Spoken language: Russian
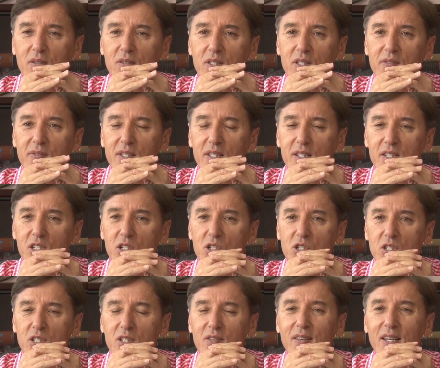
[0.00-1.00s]
в
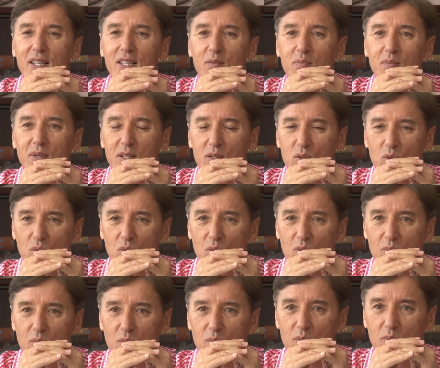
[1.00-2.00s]
2009 году,
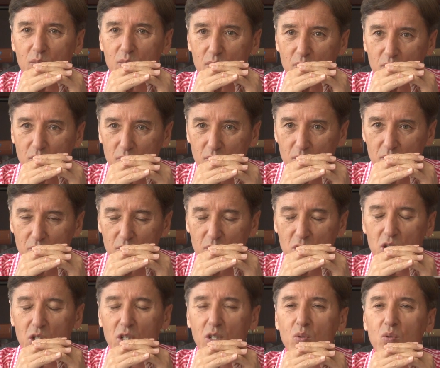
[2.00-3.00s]

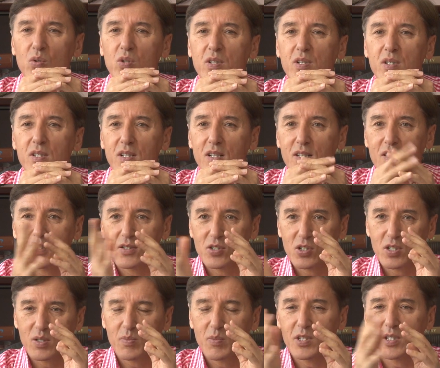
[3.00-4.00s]
4 года назад,
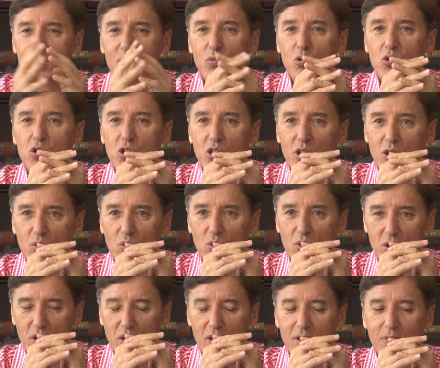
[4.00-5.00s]
через месяц будет 4
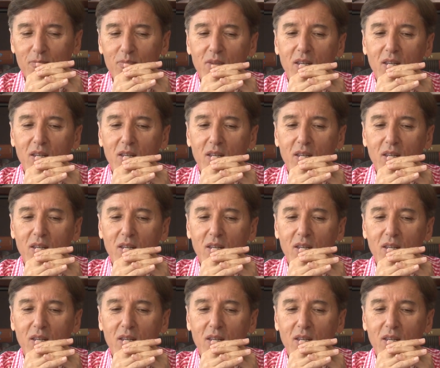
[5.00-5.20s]
года, да?